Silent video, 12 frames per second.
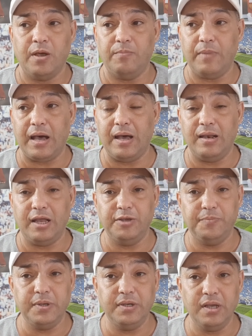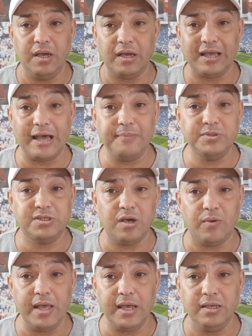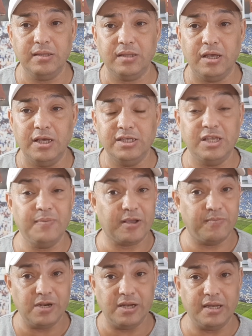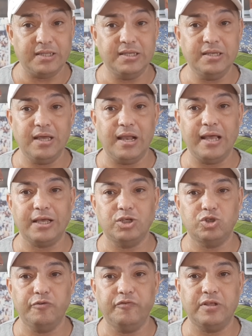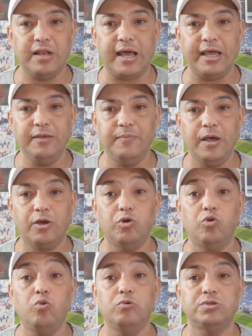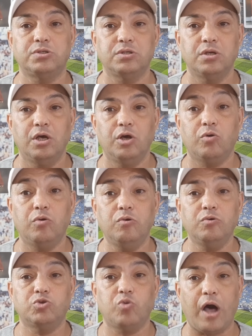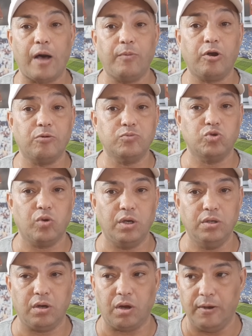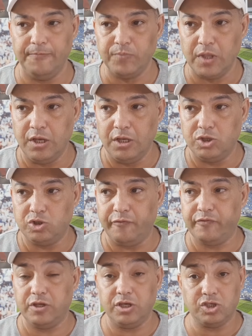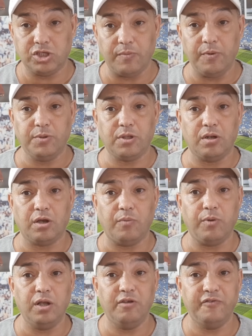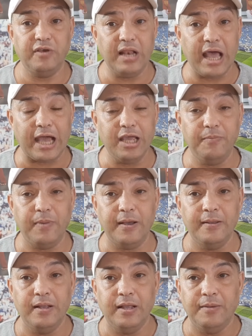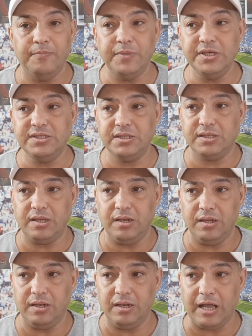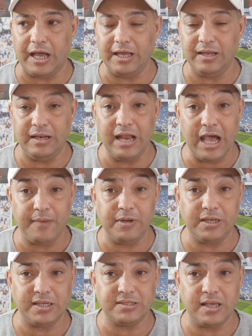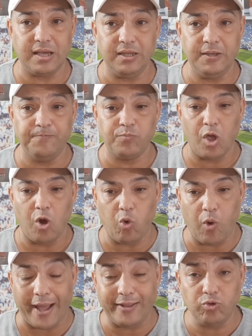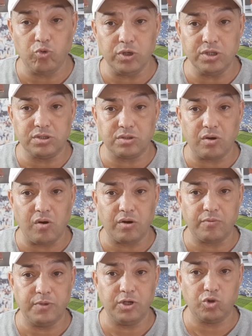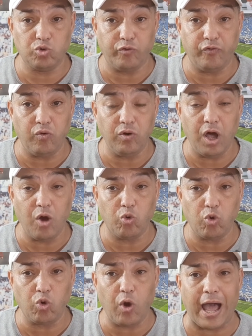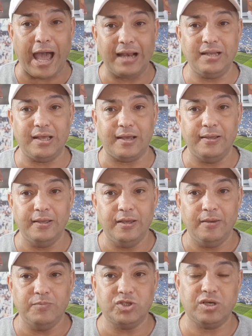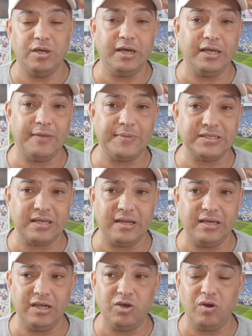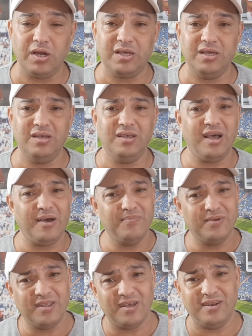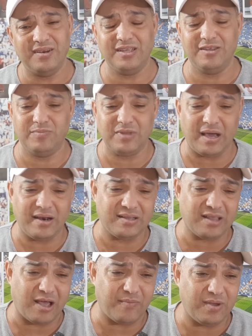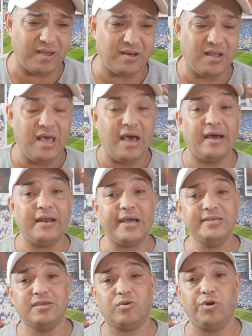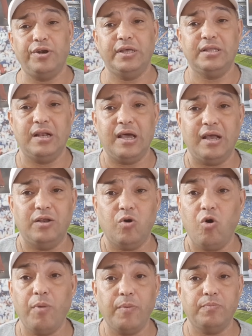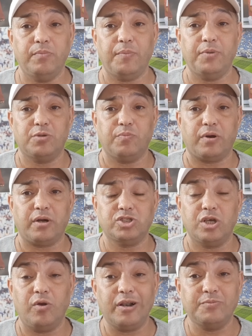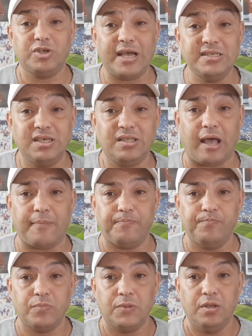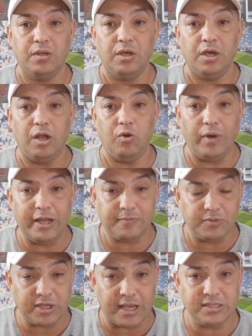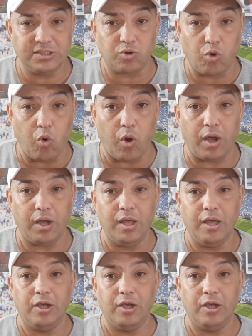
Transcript: مع ليبيريا خمسة واحد سيبك من النتيجة لكن شفت اللعيبة كنوز كنوز واعمارهم صغيره شفت شبيبه القبائل في لعيبه ميزه اللاعب الجزائري هو عنده اصرار من الطفوله وروح عاليه مش احنا مثلا هنا يقول لك ايه يا عم ده النادي بتاعنا تعبان انا عايز اروح النادي الاهلي هو ما بيتمرنش الولد مش عايز يتعب الولد مش عايز روح